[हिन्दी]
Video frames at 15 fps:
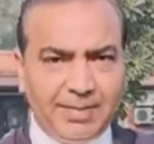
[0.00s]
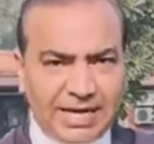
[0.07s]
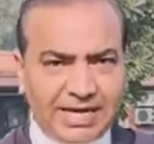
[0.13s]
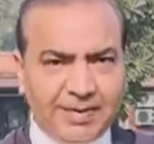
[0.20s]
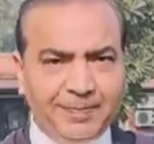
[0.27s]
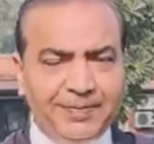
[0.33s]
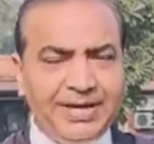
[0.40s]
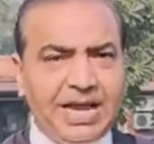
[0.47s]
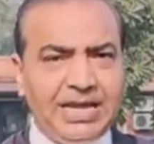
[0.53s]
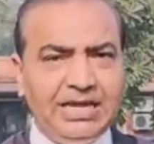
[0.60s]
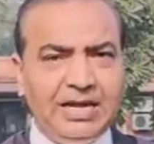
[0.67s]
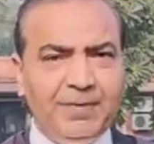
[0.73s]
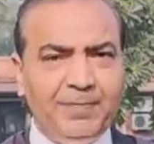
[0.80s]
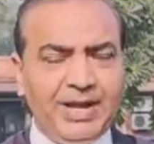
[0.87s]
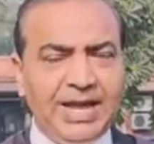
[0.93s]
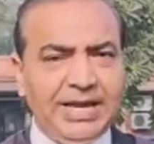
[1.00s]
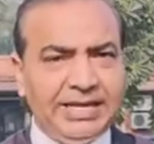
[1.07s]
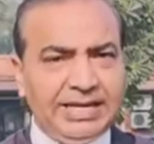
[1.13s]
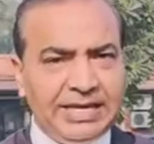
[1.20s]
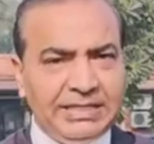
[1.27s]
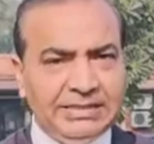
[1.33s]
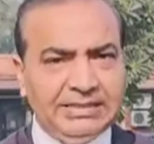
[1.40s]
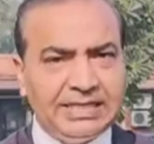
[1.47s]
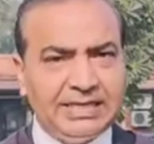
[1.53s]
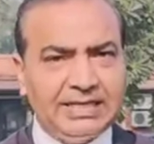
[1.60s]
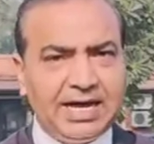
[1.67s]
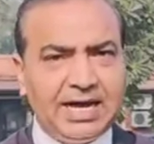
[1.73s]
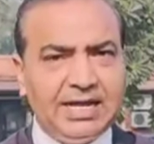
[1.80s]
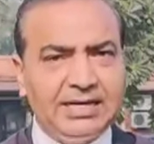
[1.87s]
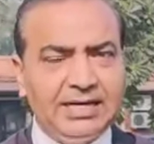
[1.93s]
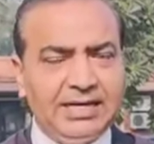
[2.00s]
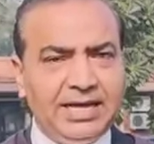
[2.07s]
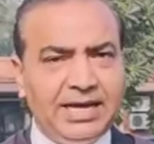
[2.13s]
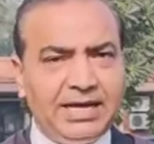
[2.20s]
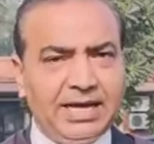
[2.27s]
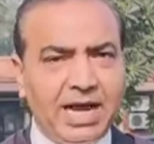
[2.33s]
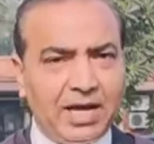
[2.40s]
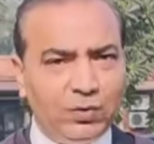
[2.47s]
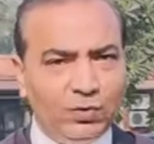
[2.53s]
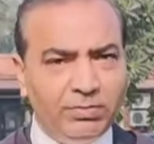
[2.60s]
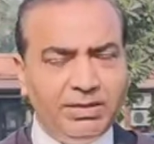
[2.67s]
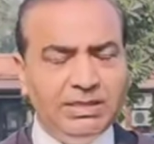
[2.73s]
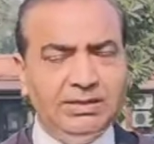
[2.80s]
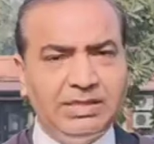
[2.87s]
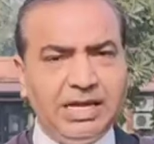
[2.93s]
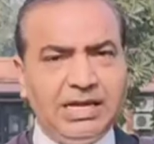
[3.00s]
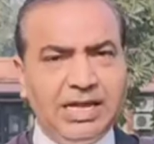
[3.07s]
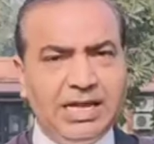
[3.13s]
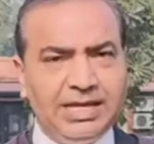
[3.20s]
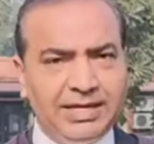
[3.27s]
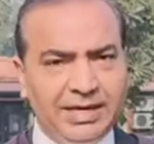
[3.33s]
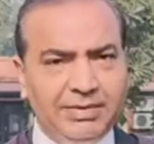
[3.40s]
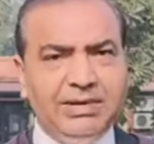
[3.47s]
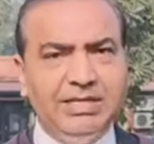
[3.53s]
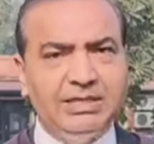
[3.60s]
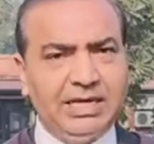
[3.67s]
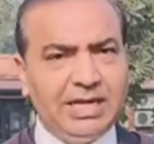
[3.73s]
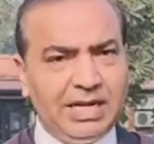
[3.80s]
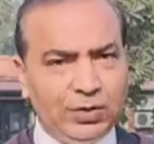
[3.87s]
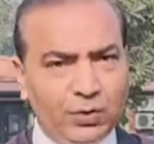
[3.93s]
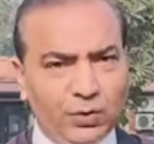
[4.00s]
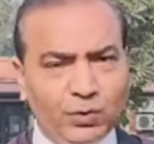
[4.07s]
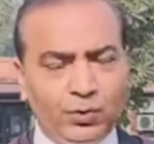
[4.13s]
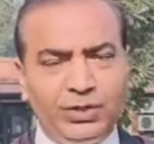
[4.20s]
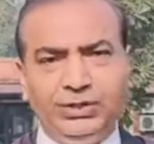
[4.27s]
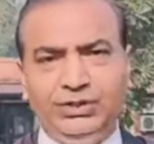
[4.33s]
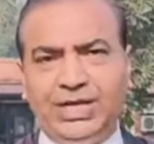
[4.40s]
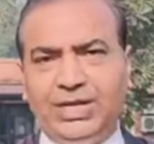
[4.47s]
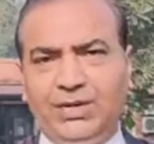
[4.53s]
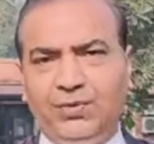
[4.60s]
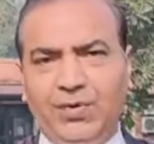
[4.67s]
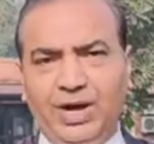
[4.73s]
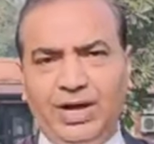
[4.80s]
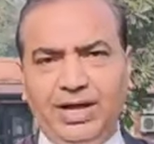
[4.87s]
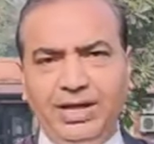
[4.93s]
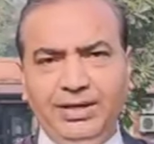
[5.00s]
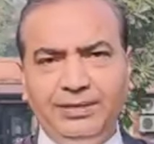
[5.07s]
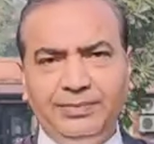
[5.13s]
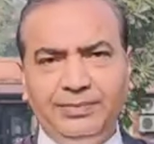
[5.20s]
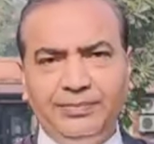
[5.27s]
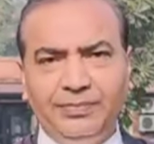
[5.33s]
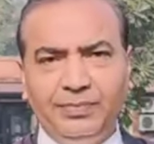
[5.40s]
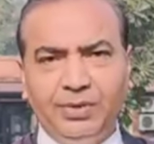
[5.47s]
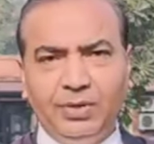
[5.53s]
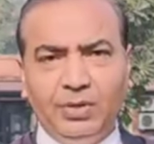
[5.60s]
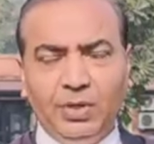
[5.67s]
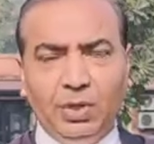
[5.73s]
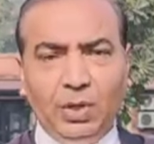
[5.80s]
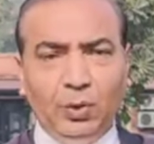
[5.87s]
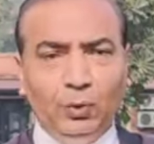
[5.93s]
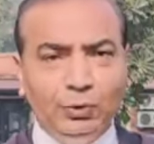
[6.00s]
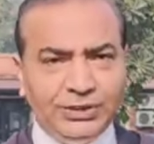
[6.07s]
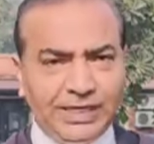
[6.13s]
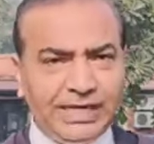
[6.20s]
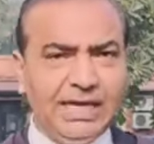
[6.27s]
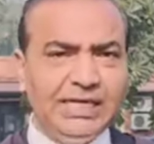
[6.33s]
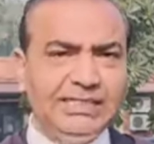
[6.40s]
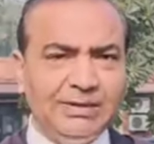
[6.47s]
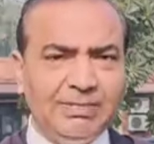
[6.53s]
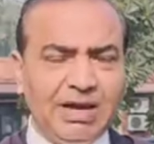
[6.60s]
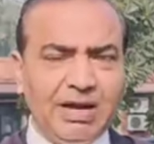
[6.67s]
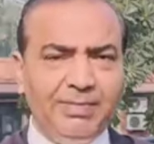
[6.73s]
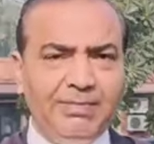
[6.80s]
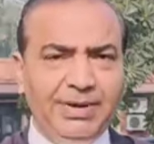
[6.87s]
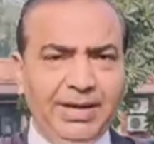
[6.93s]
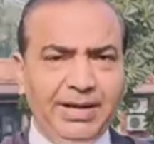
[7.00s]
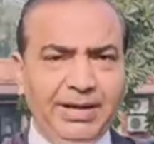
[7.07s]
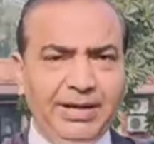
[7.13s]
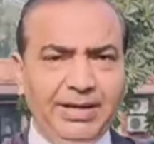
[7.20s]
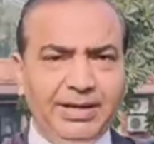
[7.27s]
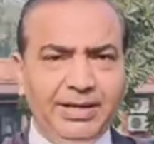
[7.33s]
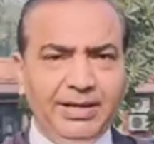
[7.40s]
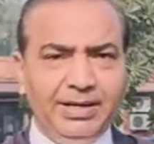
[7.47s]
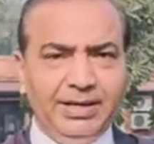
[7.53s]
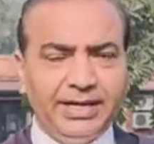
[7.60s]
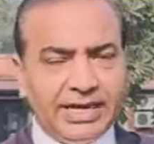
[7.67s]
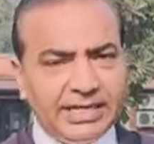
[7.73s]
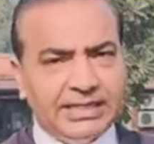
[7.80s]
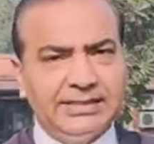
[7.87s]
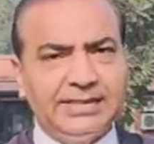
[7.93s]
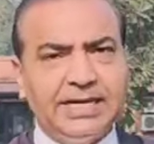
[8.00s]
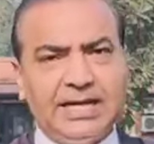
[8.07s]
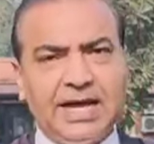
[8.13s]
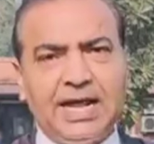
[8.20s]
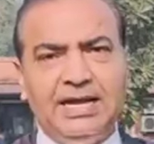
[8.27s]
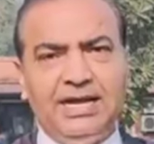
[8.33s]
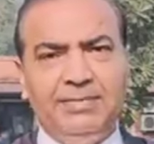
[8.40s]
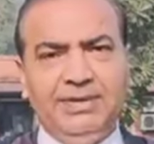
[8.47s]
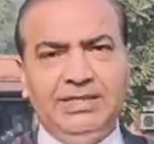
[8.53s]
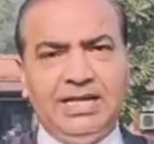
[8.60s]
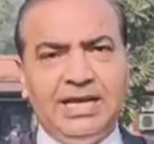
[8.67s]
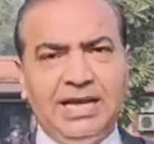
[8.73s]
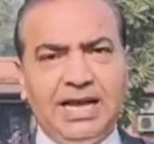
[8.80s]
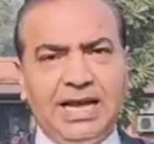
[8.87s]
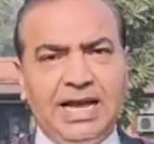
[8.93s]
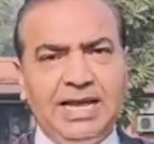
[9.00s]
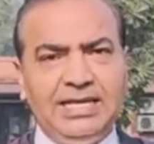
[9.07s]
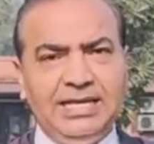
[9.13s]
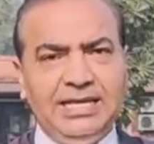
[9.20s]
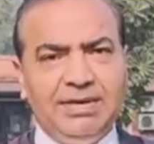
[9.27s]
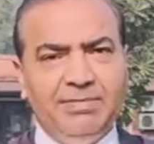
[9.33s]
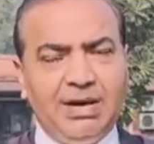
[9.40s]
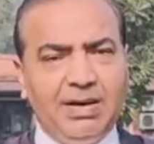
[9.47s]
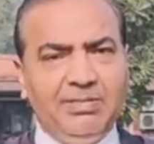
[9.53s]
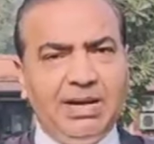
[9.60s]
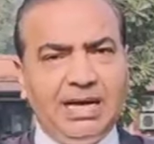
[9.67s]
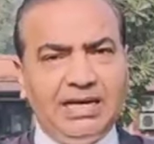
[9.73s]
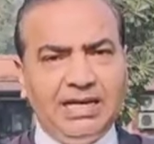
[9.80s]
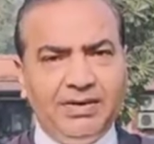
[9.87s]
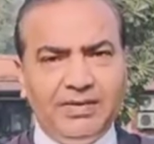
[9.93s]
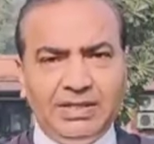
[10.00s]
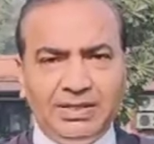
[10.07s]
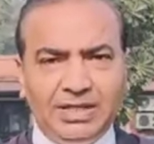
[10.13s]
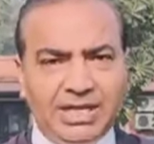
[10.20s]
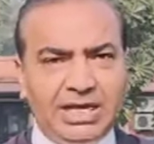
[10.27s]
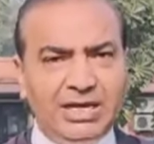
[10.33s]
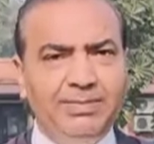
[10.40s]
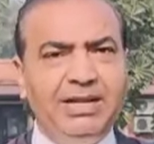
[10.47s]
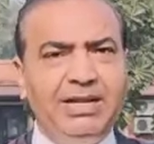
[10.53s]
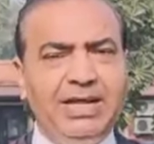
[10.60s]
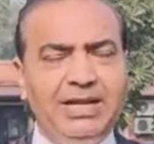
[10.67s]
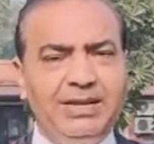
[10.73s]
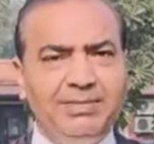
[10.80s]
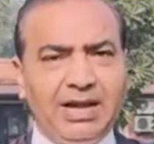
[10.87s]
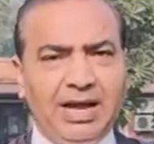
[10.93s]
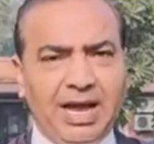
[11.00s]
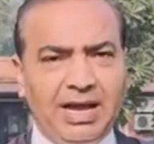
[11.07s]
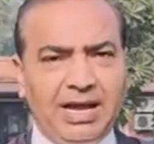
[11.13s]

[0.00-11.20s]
हमारी पीआईएल पे केंद्र सरकार के कानून मंत्रालय गृह मंत्रालय को नोटिस जारी हुआ है उसी के जवाब में केंद्र सरकार ने बताया है कि यह मामला केवल दिल्ली में नहीं